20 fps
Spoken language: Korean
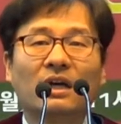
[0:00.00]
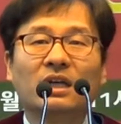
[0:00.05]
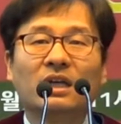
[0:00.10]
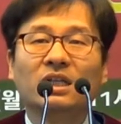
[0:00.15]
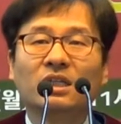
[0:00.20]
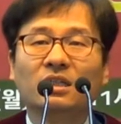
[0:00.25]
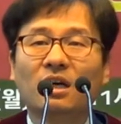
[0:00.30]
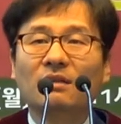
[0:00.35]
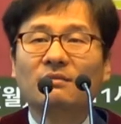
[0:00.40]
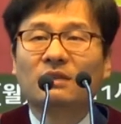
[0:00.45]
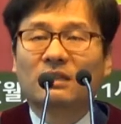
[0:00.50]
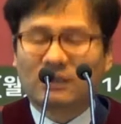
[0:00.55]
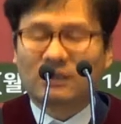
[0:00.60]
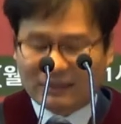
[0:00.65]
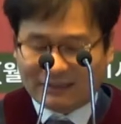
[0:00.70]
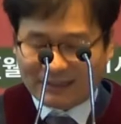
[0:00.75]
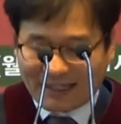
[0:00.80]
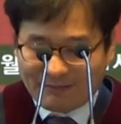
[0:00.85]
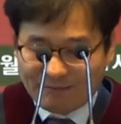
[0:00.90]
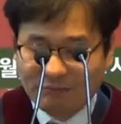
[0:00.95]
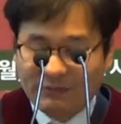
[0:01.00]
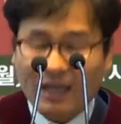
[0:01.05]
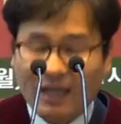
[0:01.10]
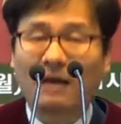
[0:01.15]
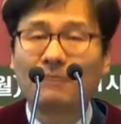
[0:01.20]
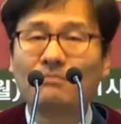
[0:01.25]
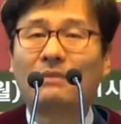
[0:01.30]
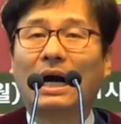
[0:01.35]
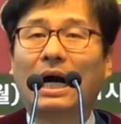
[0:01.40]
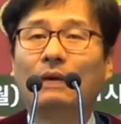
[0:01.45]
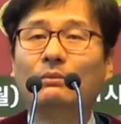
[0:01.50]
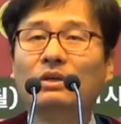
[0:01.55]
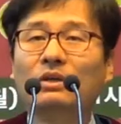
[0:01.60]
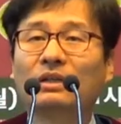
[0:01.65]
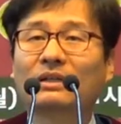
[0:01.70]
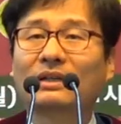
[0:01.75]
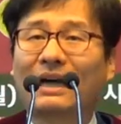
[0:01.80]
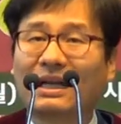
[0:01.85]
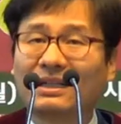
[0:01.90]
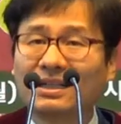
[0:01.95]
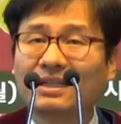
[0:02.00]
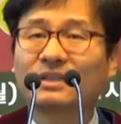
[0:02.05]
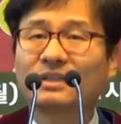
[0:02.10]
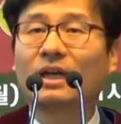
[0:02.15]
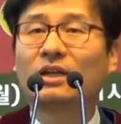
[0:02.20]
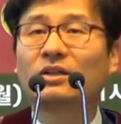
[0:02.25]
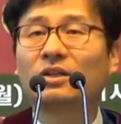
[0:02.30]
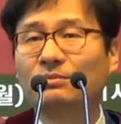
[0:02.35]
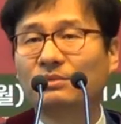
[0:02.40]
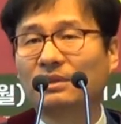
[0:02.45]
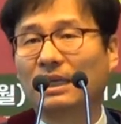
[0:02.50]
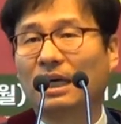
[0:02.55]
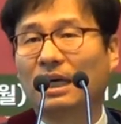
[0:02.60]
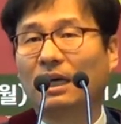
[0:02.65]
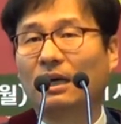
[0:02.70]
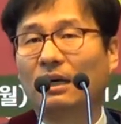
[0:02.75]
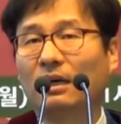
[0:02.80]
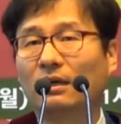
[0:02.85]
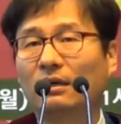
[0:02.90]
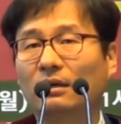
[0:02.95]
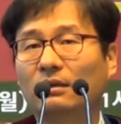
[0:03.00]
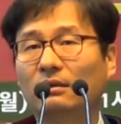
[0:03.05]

이런 당대한 마음을 가지시라 이겁니다.